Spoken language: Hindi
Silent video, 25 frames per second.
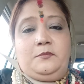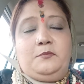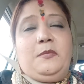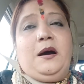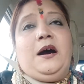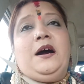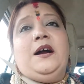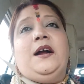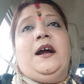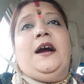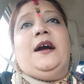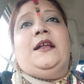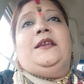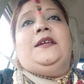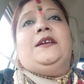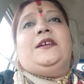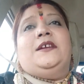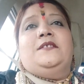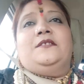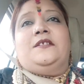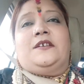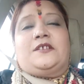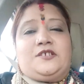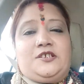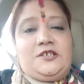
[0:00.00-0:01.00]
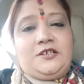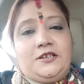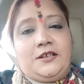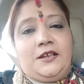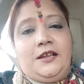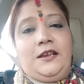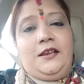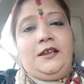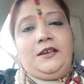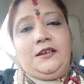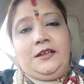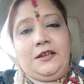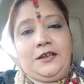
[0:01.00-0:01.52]
माँ काली के दर्शन
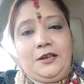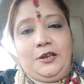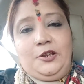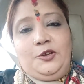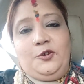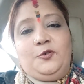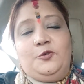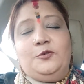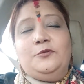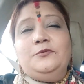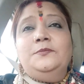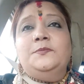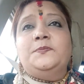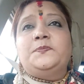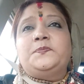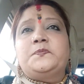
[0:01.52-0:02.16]
के लिए निकली हूँ